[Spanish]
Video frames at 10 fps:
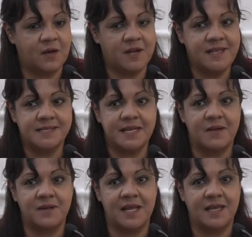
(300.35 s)
Ahora ya se
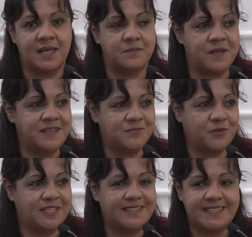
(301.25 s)
habla en campañas
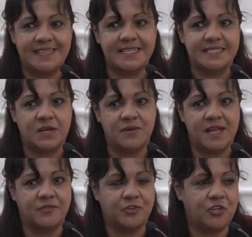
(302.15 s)
políticas, se
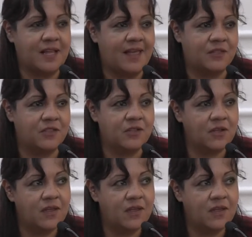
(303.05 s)
habla en todos lados, ¿no?